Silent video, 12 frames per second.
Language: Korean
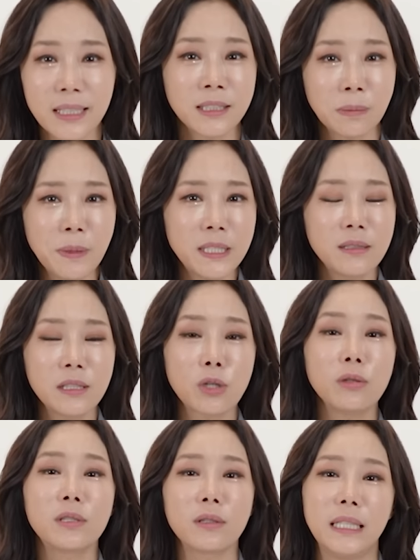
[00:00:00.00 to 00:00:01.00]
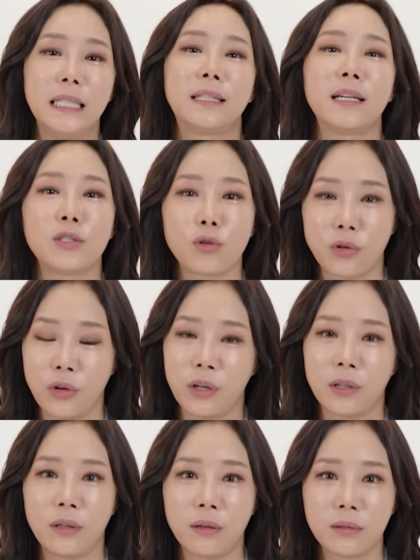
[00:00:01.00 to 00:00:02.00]
스피지는 철저히
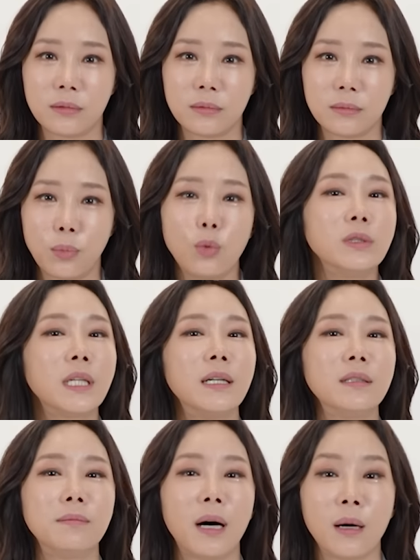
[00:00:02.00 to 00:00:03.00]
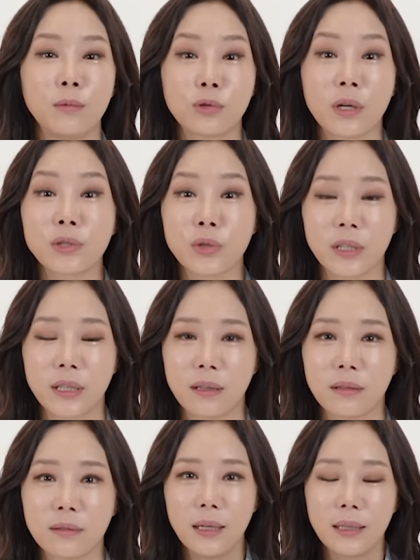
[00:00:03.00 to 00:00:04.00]
이타적이어야 돼요. 봉사하는 마음으로 하셔야 돼요.
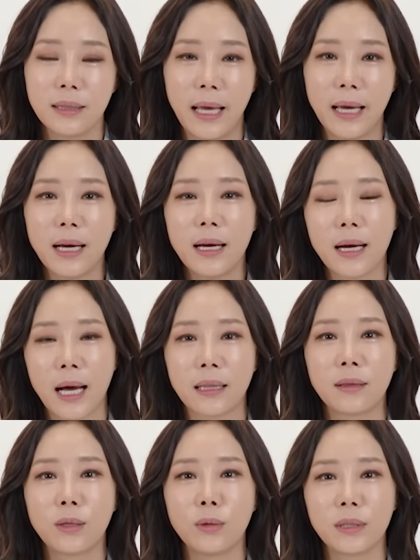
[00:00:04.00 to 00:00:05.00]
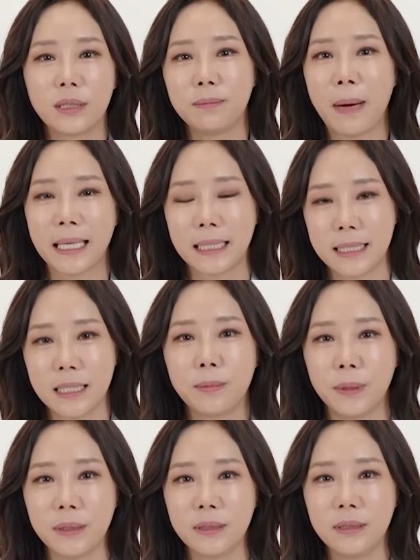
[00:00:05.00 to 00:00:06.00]
내가 갔던 그
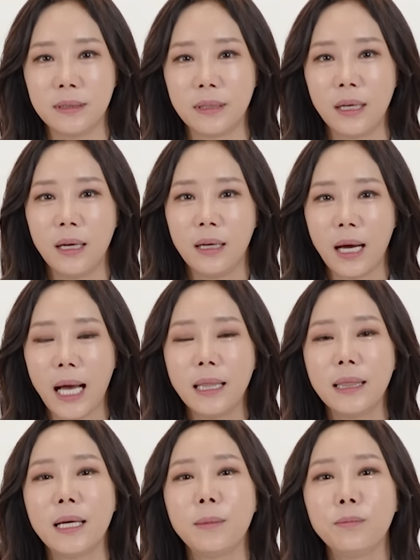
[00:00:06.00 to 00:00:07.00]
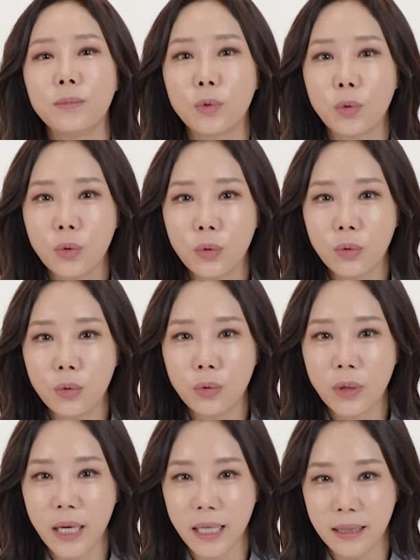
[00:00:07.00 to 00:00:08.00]
맛집은
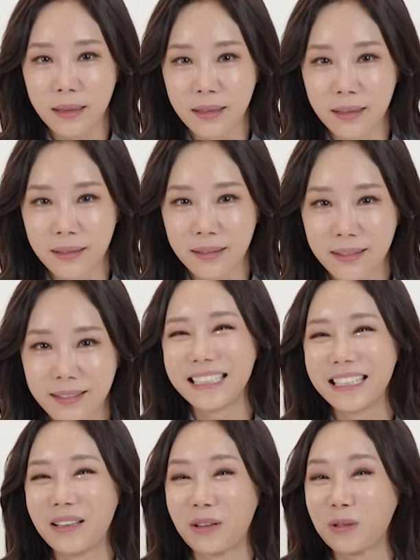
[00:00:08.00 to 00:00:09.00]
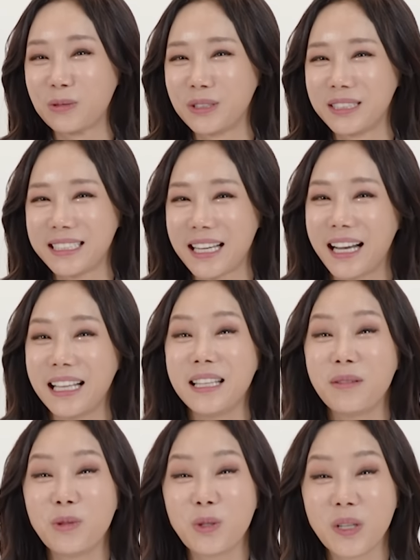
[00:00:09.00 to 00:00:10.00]
한남동에 있는 여러분 제가
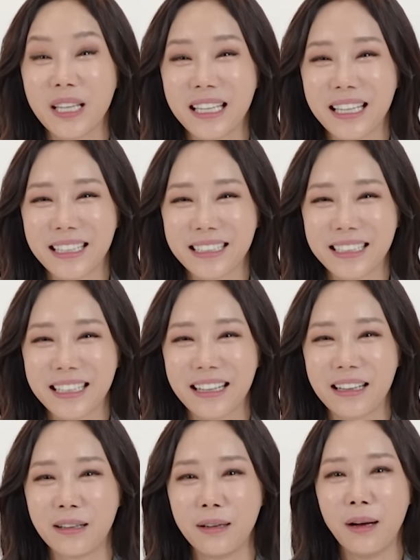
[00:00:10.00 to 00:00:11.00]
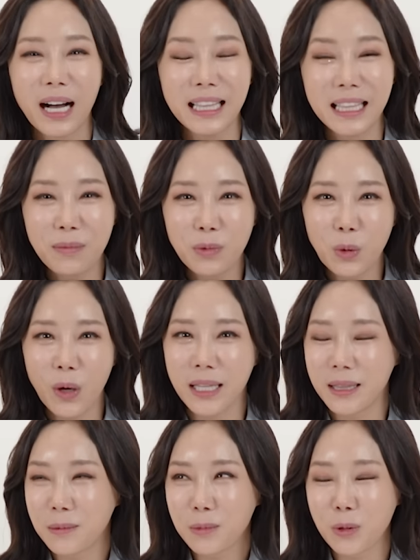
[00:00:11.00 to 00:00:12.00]
한남동 얘기하니까 한남동
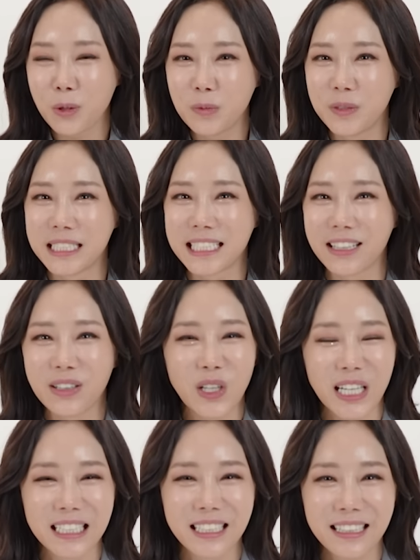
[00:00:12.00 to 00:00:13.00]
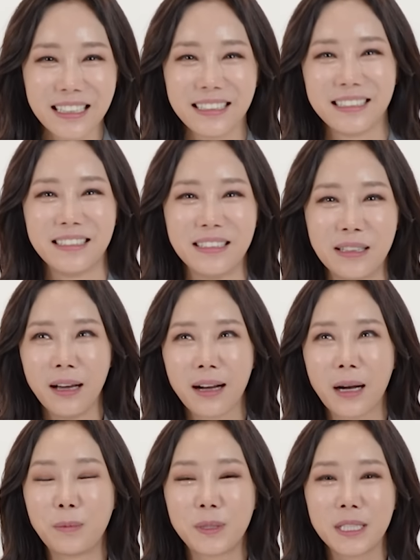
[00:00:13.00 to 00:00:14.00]
한남동이 비싼 거 아니야? 예.
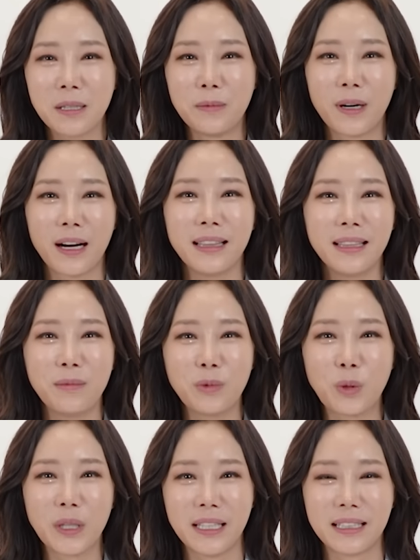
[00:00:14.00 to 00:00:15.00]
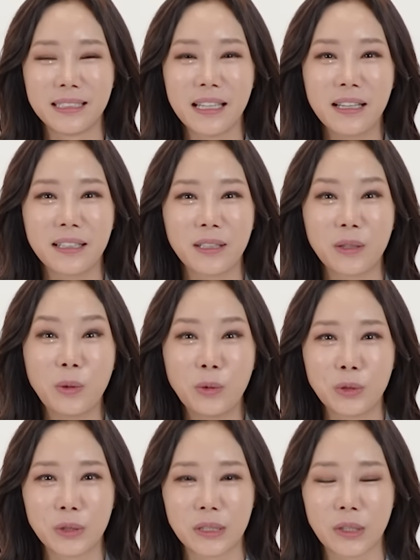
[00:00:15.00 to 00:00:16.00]
갑자기 막 한남동에 대한 생각이
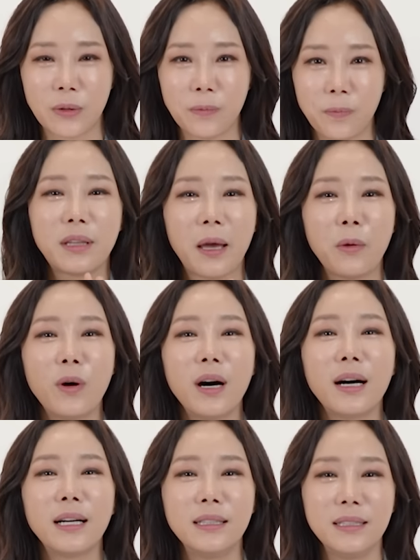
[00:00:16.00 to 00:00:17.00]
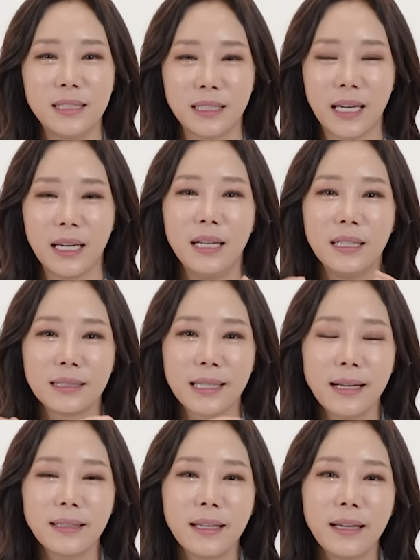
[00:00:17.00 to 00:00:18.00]
떠오르시죠? 대화하는 식의
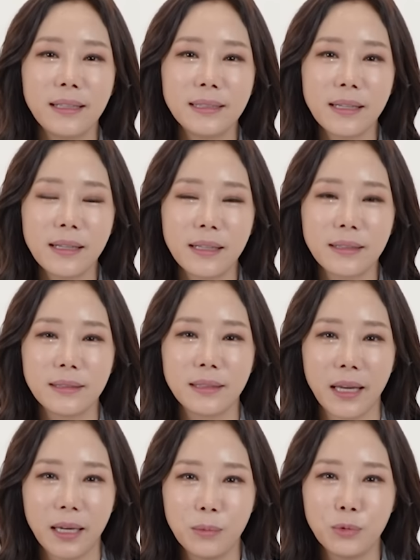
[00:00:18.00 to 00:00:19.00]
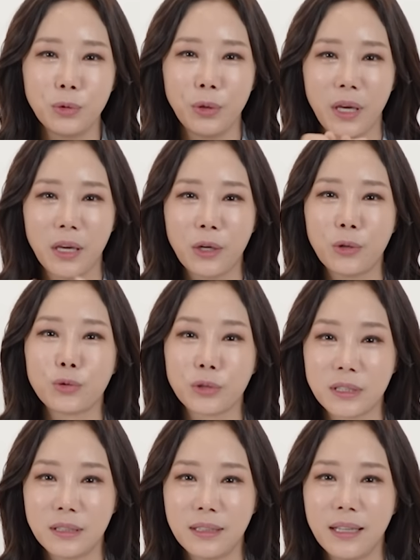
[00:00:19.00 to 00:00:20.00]
상대의 생각을 내 입으로 얘기해
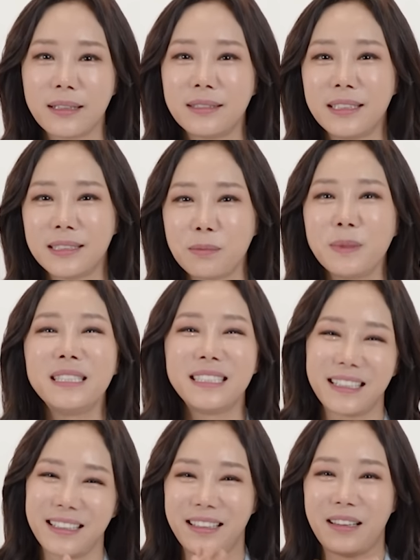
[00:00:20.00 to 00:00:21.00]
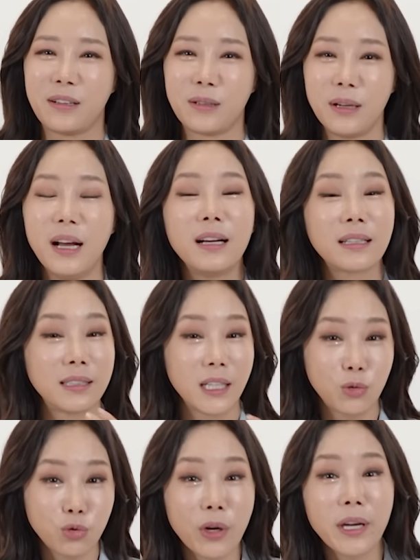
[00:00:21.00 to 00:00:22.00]
줬을 때 그게 스피치가 돼요. 그게
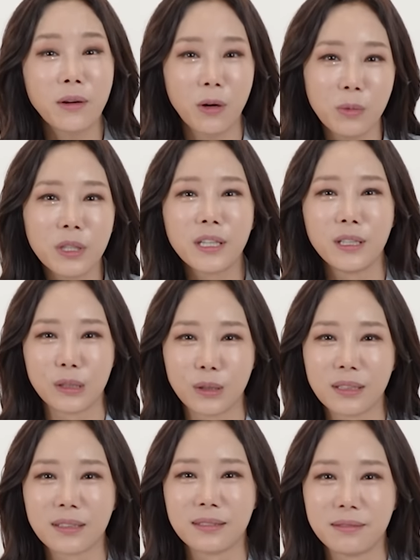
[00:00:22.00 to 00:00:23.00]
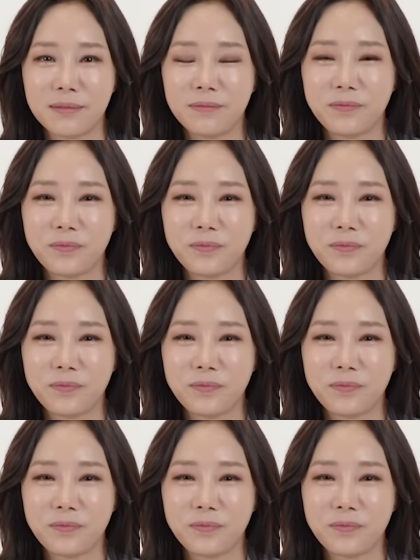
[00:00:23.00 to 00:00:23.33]
투웨이 커뮤니케이션이거든요.